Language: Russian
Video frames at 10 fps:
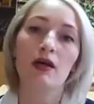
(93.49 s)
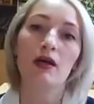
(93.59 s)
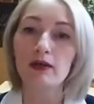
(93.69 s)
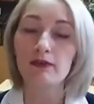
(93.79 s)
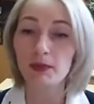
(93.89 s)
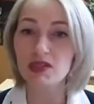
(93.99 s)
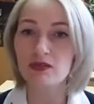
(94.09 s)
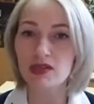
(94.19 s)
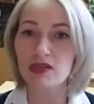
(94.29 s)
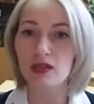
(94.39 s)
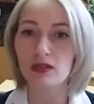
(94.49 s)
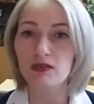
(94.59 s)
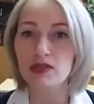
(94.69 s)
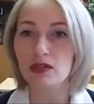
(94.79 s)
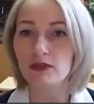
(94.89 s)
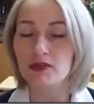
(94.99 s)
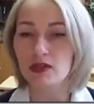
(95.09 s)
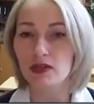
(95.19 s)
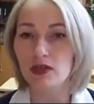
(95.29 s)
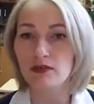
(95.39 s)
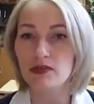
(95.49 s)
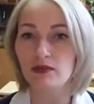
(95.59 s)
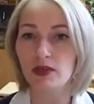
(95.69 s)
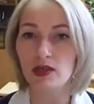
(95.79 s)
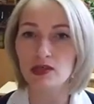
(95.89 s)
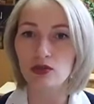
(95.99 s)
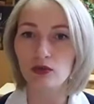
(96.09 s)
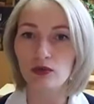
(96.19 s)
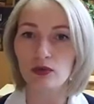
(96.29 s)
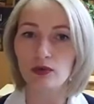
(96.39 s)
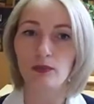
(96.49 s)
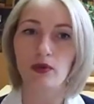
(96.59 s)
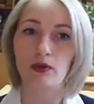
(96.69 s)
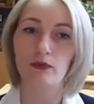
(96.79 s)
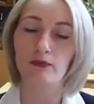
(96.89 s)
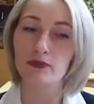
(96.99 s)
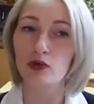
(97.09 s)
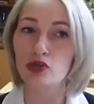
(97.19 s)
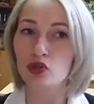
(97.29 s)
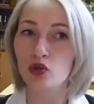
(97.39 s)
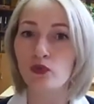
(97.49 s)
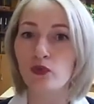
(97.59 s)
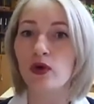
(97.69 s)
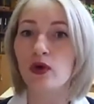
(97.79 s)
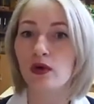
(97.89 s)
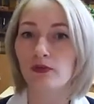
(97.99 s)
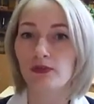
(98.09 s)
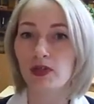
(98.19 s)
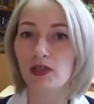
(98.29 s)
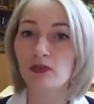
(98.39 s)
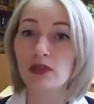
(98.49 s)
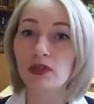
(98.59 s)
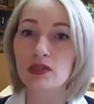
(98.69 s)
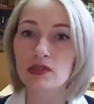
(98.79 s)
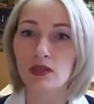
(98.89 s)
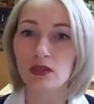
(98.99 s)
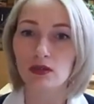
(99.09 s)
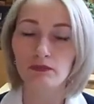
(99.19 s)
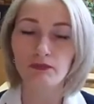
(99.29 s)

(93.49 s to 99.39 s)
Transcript: Как вам известно, лингвистика всегда в, своей основе, в свою основу вкладывала язык.